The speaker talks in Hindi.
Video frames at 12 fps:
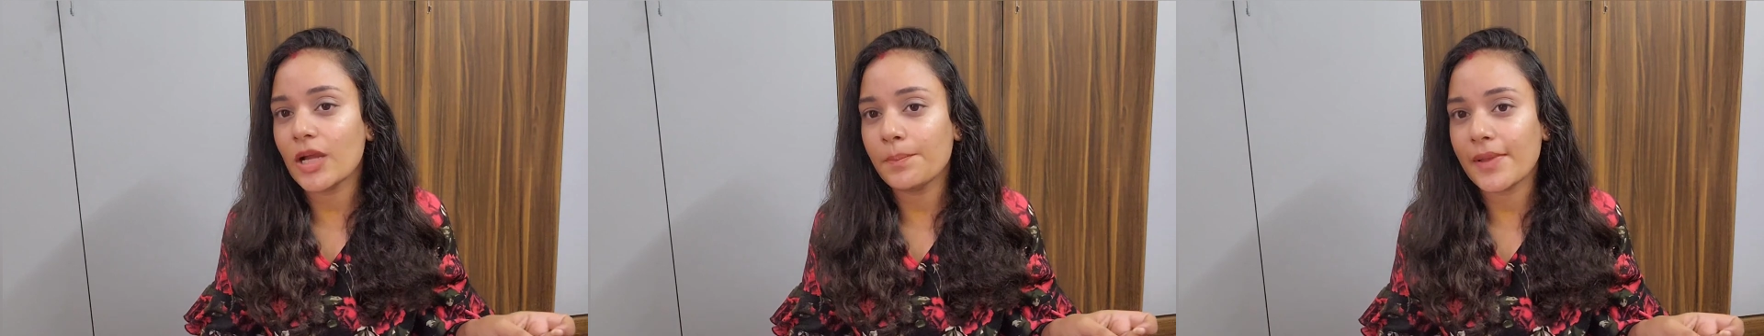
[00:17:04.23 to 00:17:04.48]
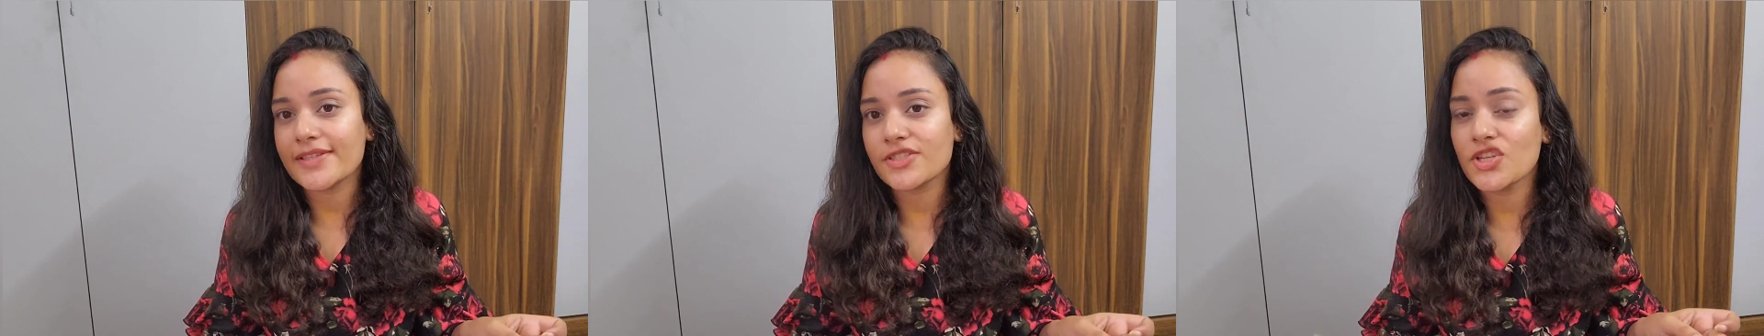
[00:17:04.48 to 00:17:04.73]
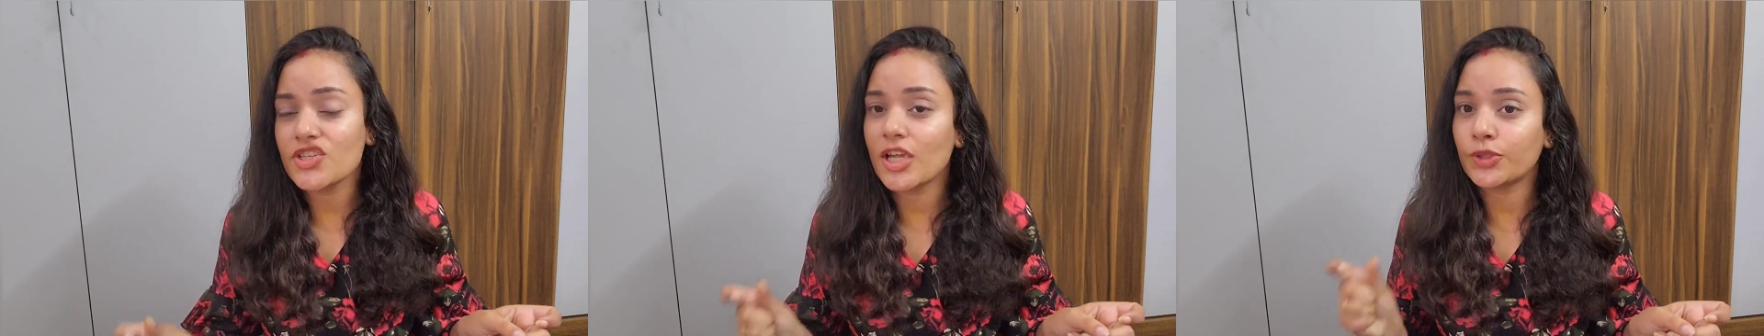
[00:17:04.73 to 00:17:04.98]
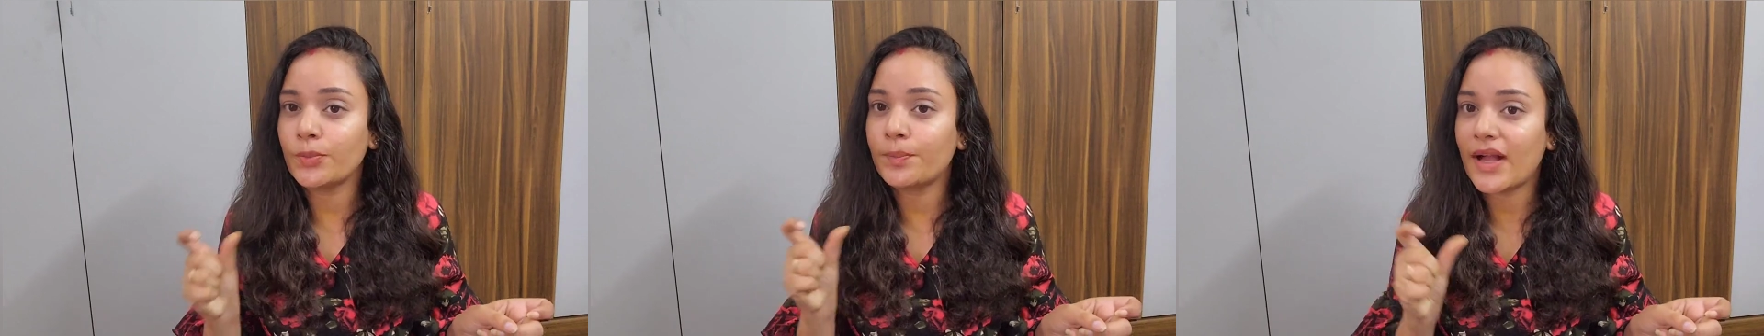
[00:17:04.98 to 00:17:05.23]
का पैसेज या
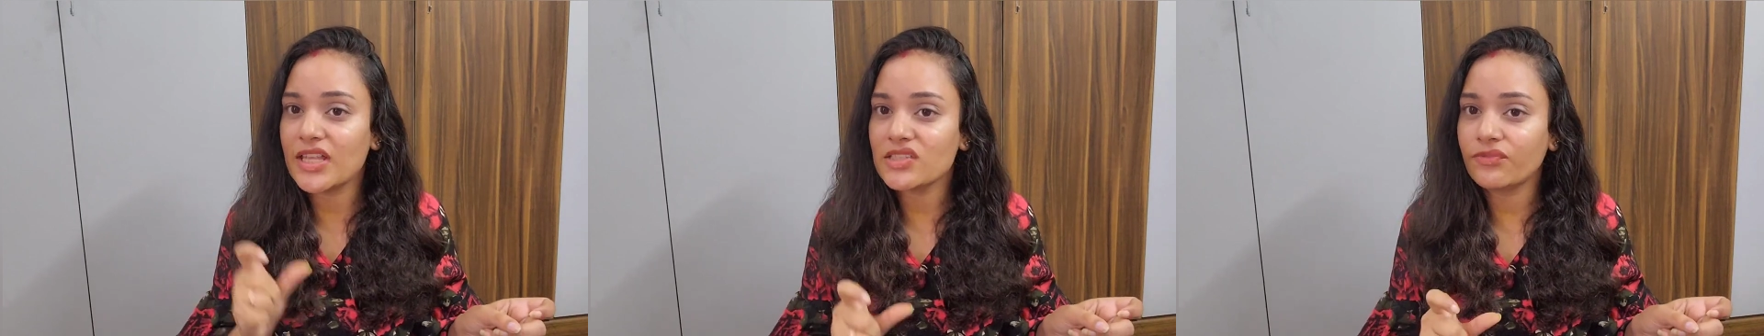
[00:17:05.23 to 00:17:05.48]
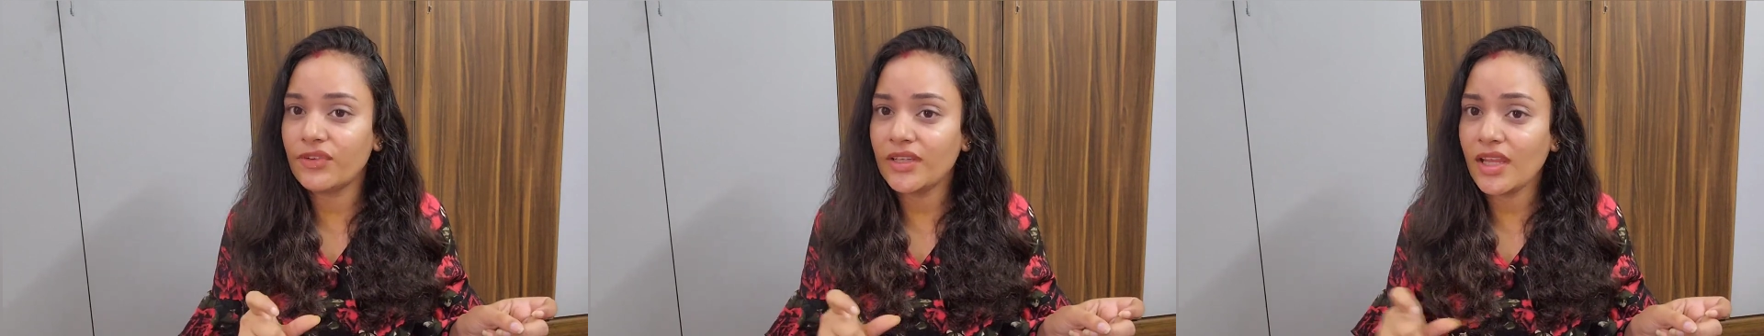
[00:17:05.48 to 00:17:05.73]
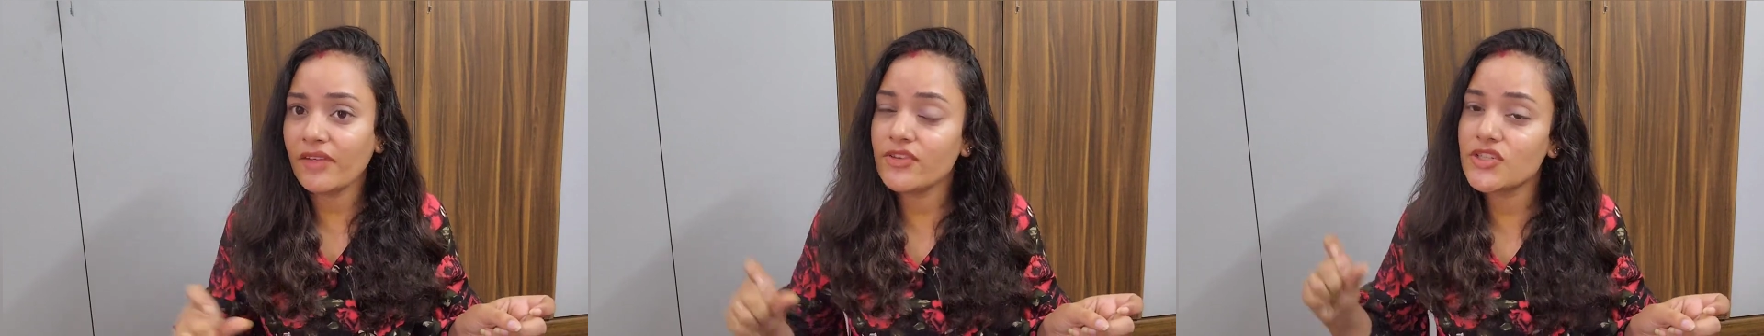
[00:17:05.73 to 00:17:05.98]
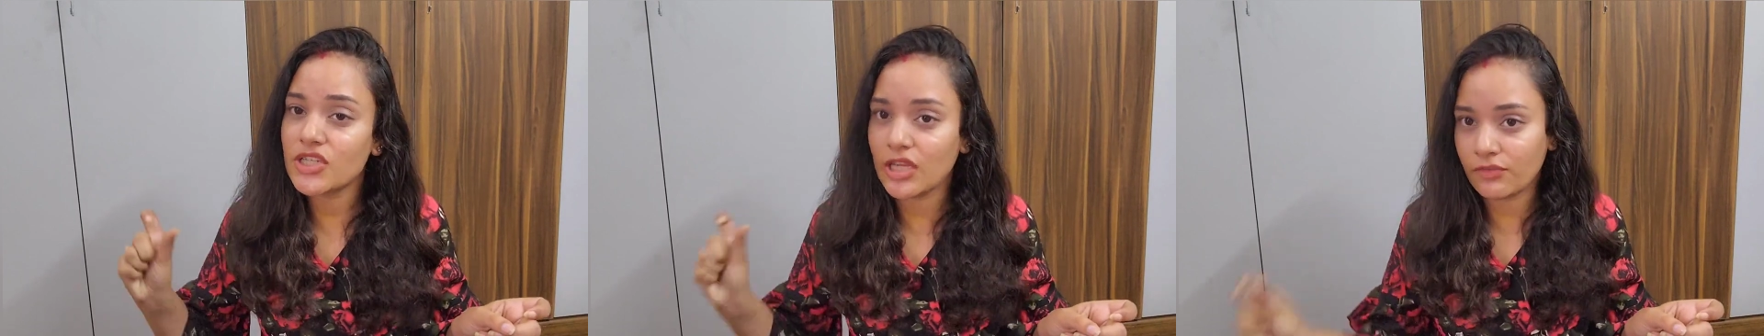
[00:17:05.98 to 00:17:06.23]
तो पांच फिट है या फिर
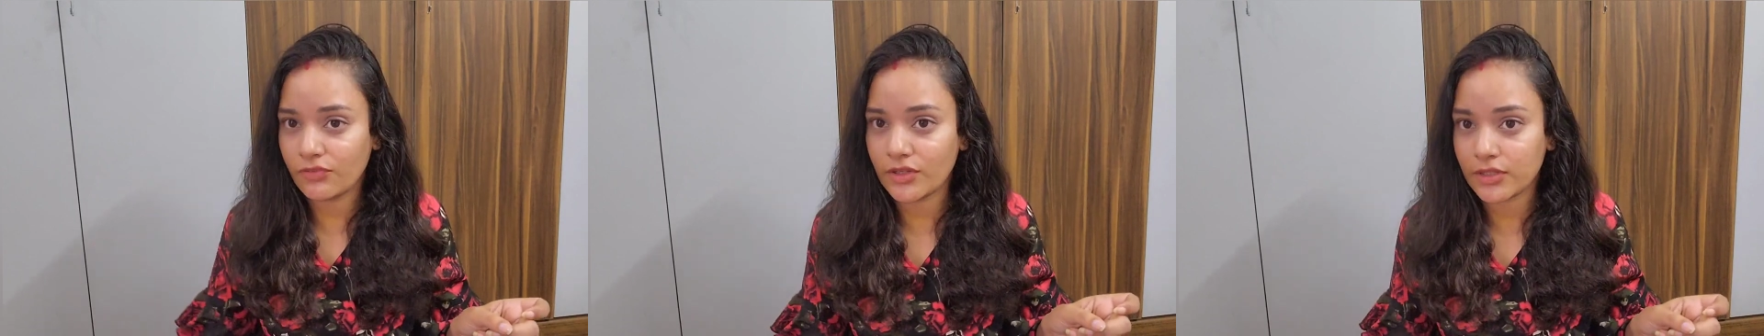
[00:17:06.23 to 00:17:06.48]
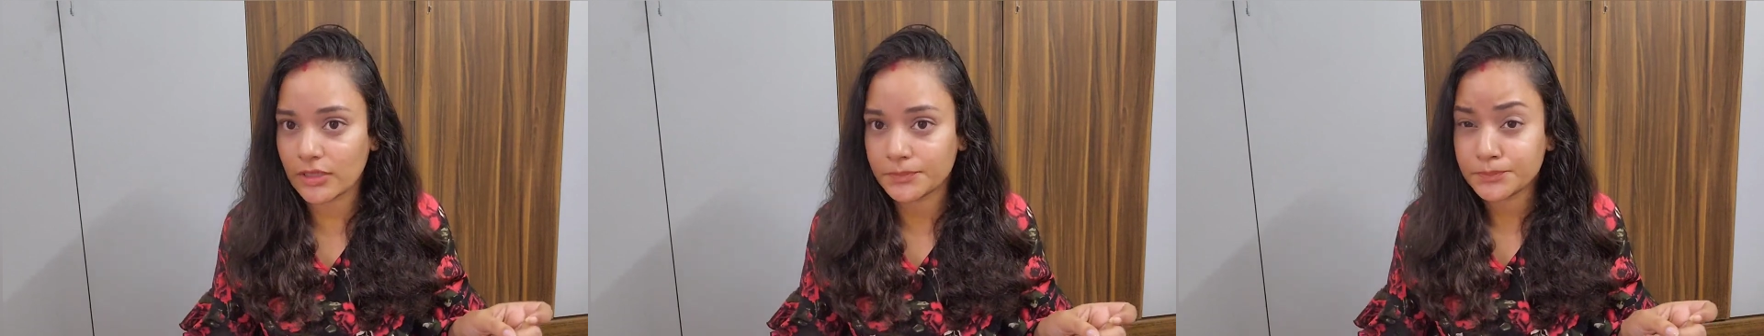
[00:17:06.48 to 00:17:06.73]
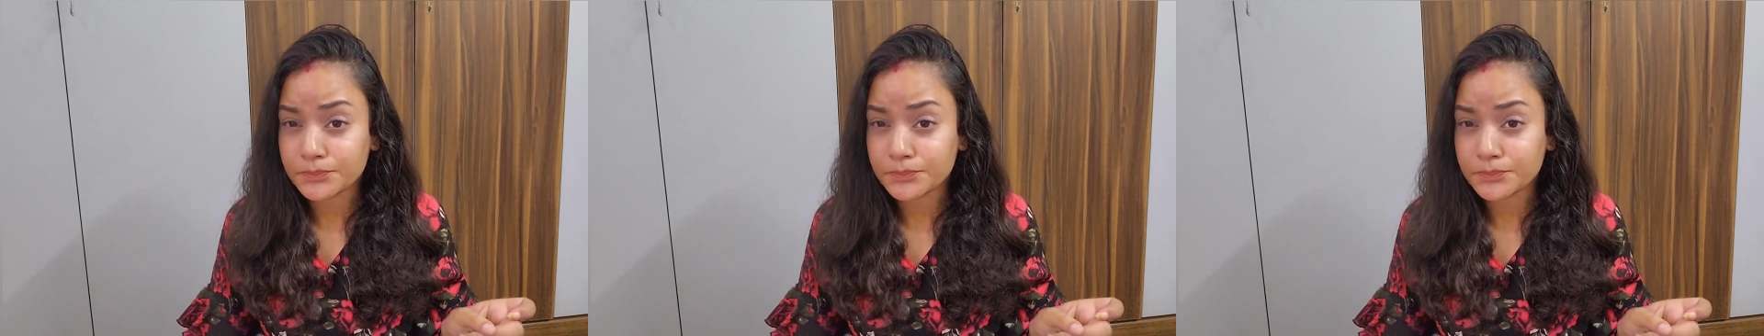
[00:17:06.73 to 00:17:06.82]
छह फिट है